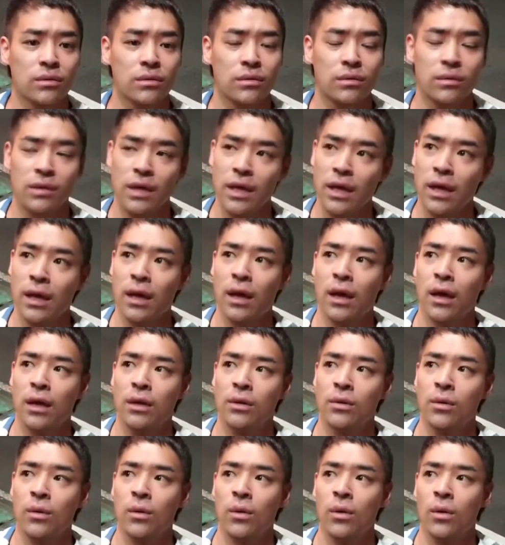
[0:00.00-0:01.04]
ね、あ
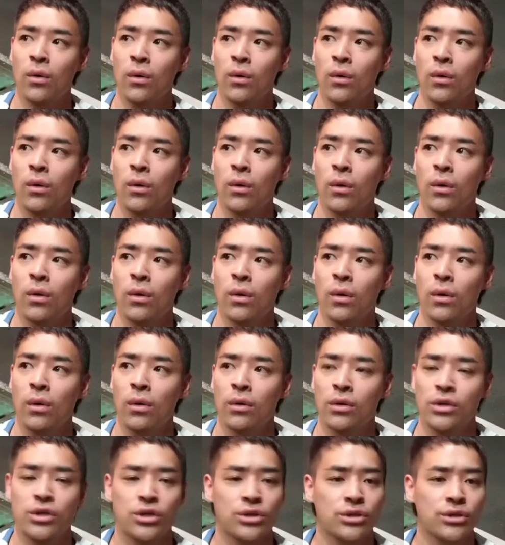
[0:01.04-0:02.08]

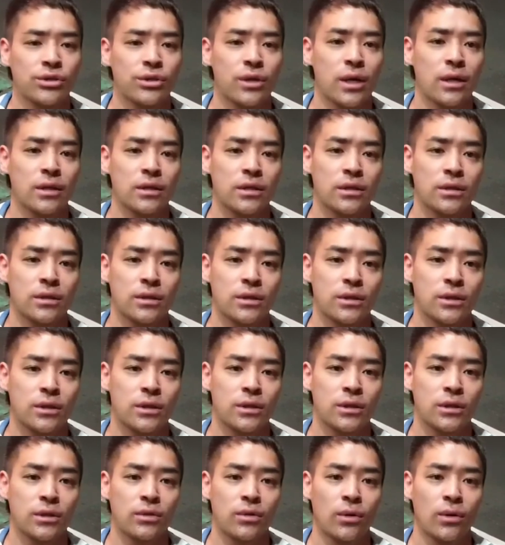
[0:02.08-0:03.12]
のー、重
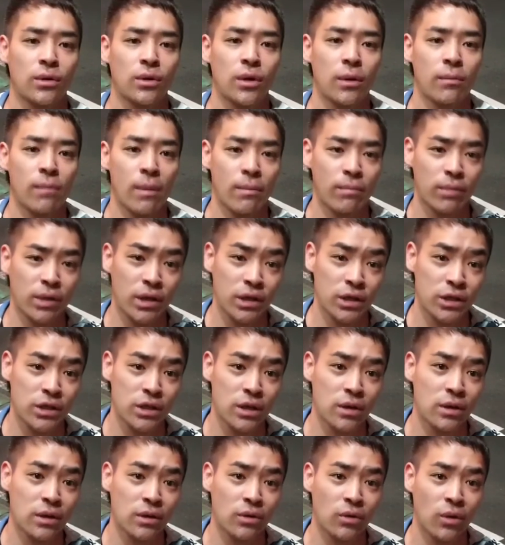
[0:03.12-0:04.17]
圧というか、まあ、
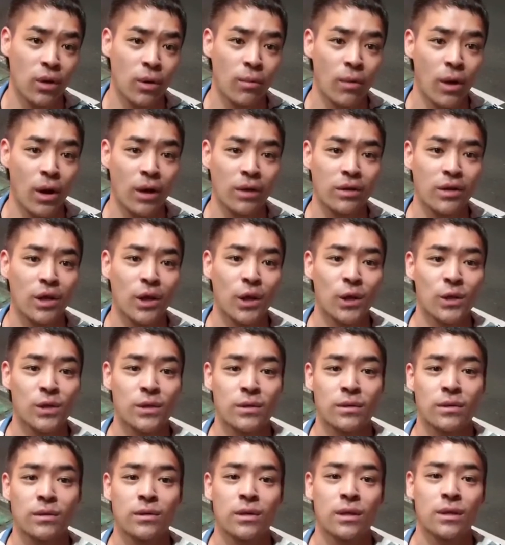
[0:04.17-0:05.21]
プレッシャーとかもあったり
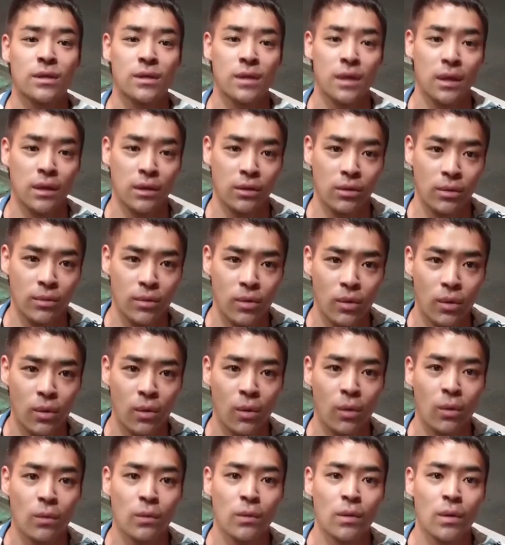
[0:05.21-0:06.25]
するんですけれど
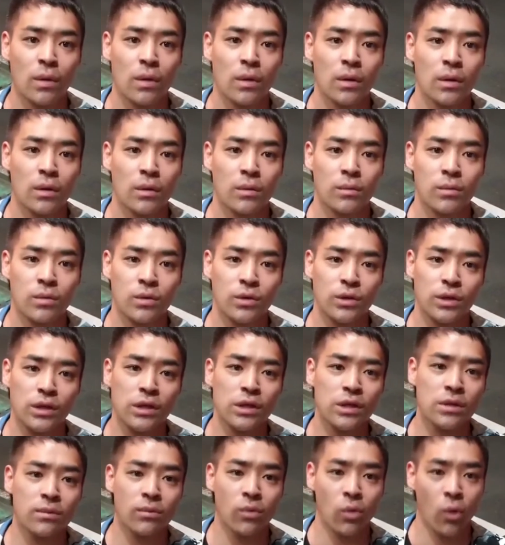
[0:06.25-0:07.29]
も、僕自
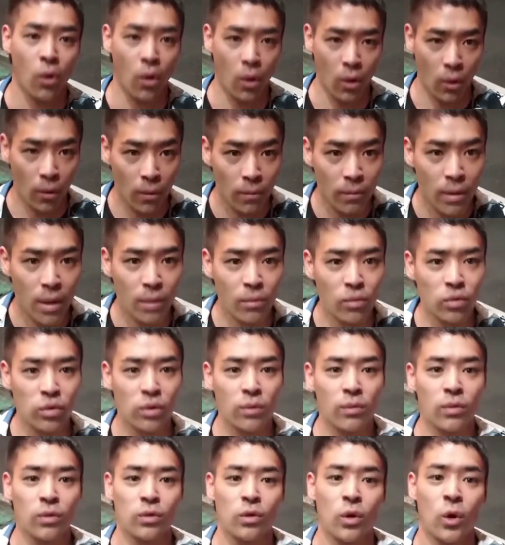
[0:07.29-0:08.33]
身も、まあ、も
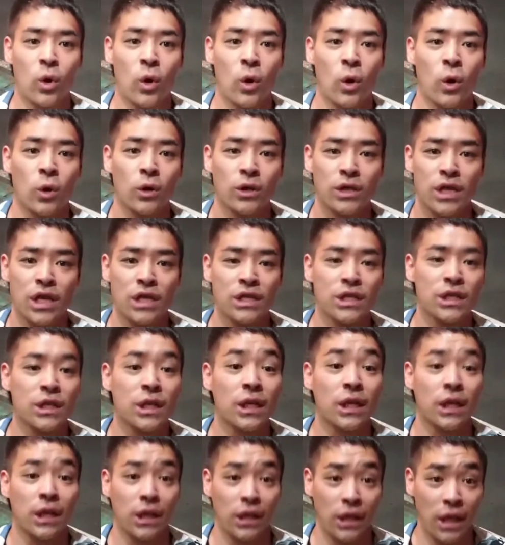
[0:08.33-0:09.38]
ともと精神
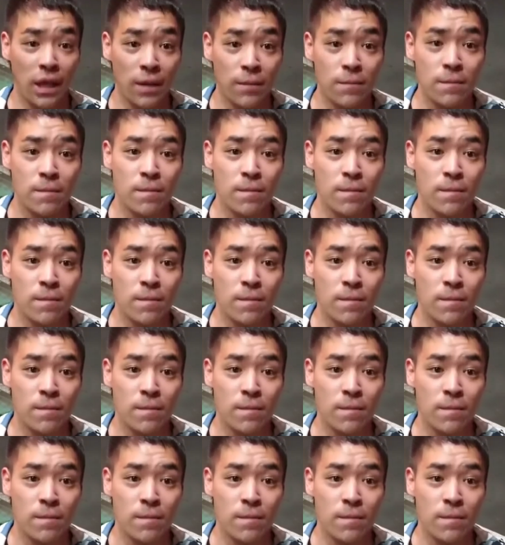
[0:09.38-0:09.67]
的にね、